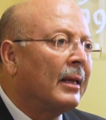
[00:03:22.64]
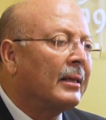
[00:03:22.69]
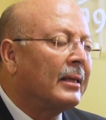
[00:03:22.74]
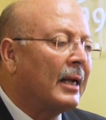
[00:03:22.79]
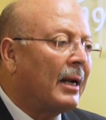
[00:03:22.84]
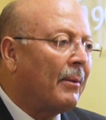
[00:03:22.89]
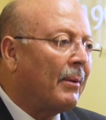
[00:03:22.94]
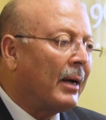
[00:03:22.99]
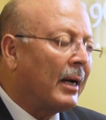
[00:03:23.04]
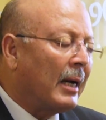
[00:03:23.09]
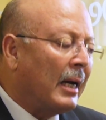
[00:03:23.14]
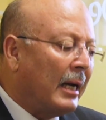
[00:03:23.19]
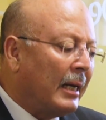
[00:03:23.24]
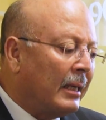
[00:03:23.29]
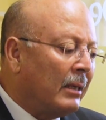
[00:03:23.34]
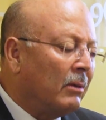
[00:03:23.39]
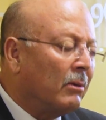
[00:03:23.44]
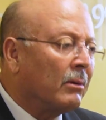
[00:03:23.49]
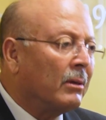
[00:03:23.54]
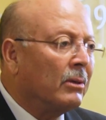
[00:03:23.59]

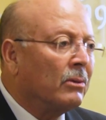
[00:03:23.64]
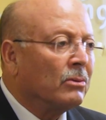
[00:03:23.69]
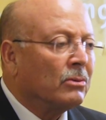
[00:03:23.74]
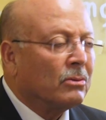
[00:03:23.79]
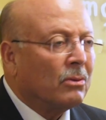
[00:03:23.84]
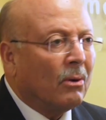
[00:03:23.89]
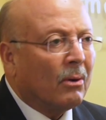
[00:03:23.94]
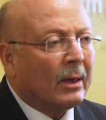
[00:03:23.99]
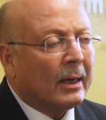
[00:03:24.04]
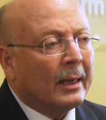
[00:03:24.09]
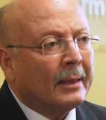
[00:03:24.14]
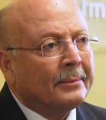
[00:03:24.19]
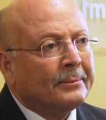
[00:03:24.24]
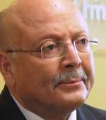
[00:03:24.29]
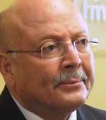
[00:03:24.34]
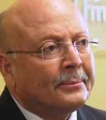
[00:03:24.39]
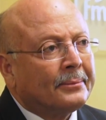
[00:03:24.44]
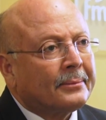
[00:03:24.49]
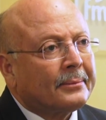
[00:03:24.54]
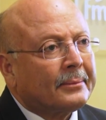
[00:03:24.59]
trabajar en lo que nos toca
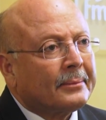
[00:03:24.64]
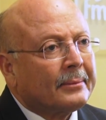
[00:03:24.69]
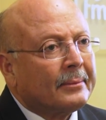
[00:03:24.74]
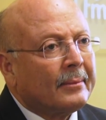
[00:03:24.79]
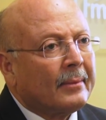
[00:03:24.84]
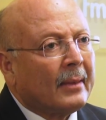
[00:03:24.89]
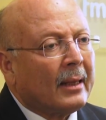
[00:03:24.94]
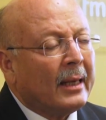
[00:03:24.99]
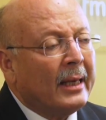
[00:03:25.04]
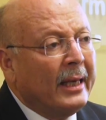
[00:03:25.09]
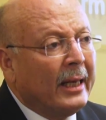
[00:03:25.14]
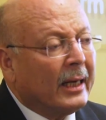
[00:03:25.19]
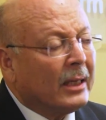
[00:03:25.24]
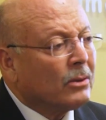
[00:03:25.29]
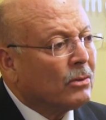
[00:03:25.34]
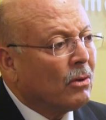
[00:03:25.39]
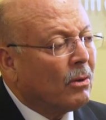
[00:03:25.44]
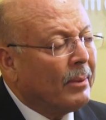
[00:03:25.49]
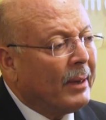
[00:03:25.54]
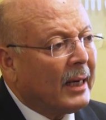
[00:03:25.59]
y
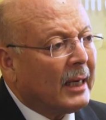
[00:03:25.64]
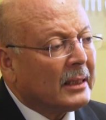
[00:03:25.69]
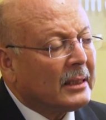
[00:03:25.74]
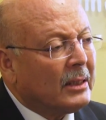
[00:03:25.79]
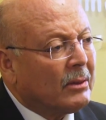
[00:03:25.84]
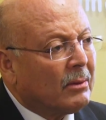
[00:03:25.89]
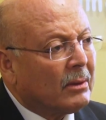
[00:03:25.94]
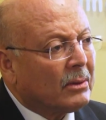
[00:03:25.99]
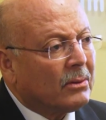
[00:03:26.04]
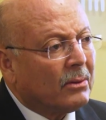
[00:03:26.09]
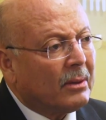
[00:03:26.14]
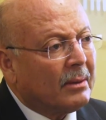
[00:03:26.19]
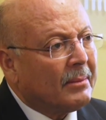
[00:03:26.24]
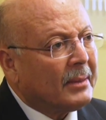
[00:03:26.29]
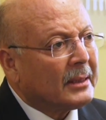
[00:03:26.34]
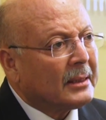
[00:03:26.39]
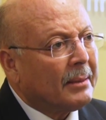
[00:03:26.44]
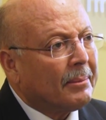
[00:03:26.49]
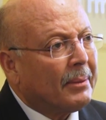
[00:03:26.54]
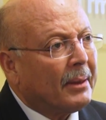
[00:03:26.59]
resolver la situación de
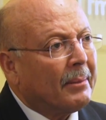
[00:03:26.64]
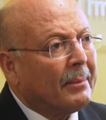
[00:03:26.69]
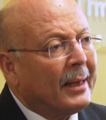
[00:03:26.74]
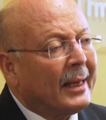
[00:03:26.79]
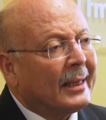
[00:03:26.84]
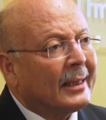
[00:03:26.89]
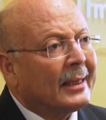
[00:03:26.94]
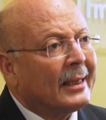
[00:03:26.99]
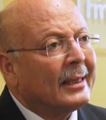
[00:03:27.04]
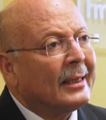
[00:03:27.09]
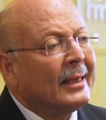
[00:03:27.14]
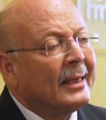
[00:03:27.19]
más apremiante.